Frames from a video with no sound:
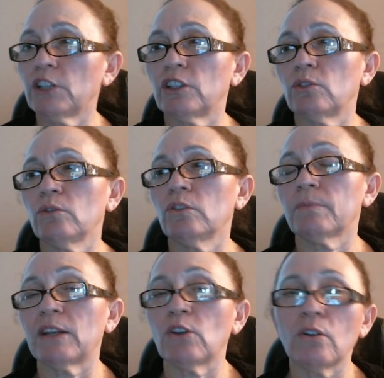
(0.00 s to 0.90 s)
Jesus,
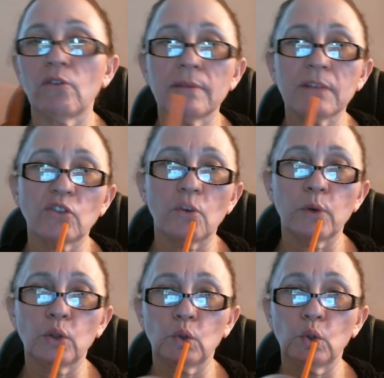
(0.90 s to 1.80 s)
mas nós louvamos a Senhor
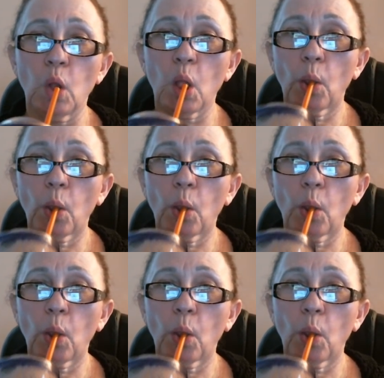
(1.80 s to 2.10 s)
por tudo.